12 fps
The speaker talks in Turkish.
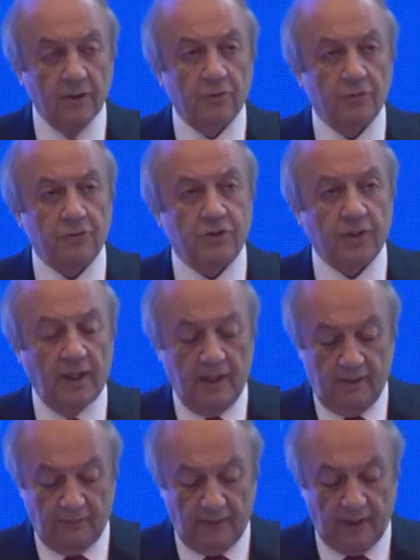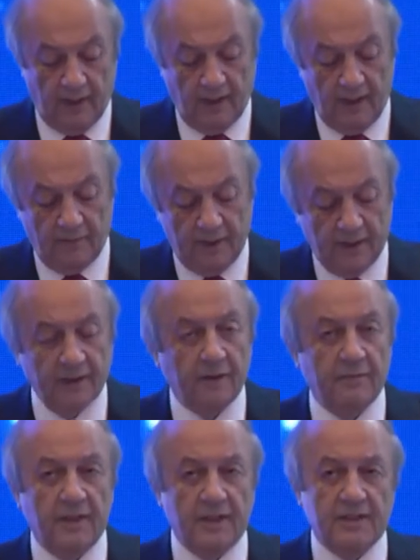Rusya ve Amerika
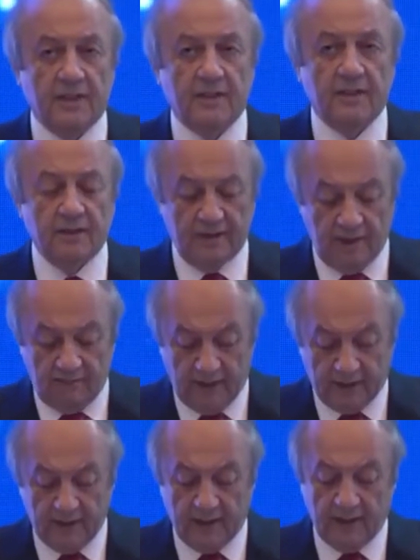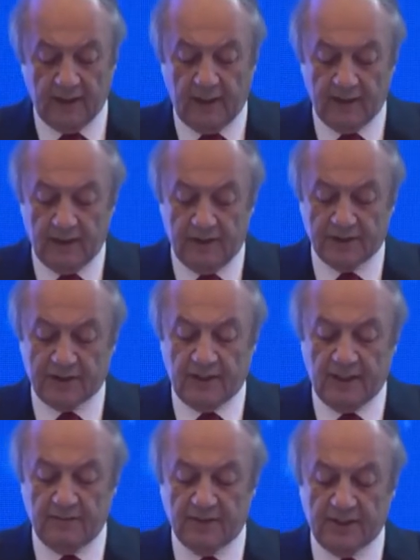Birleşik Devletleri ile
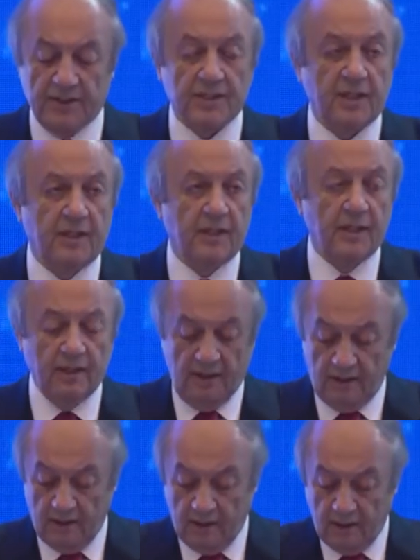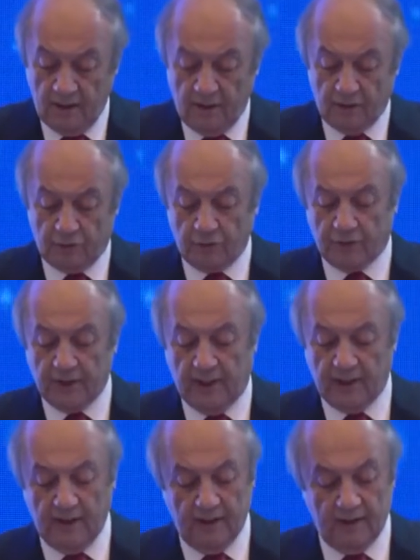ilişkilerimizin seyri
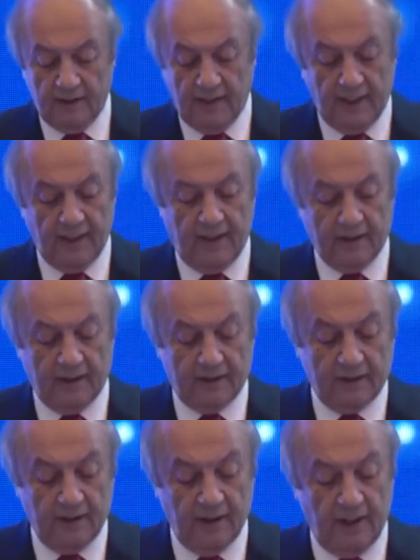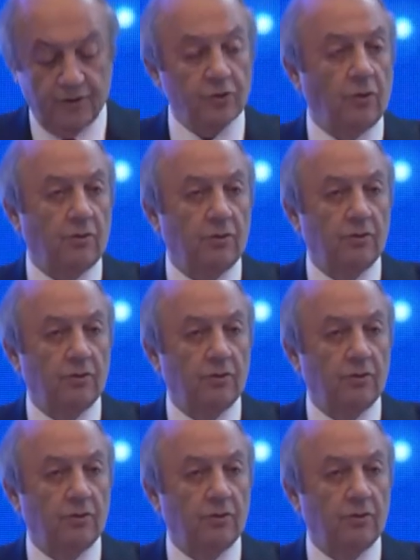Türkiye'yi nereye gittiği en çok